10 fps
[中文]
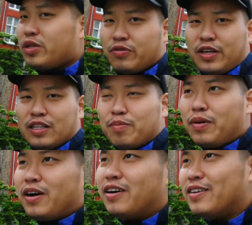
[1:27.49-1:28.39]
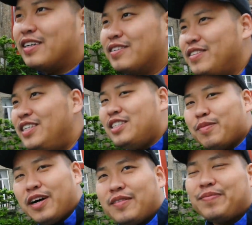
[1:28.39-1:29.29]
的非常的棒啊，一级
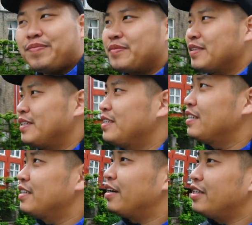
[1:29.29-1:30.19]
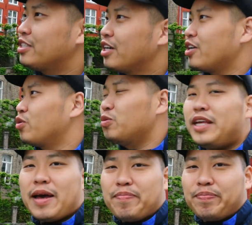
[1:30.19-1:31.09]
棒。而且是很古典，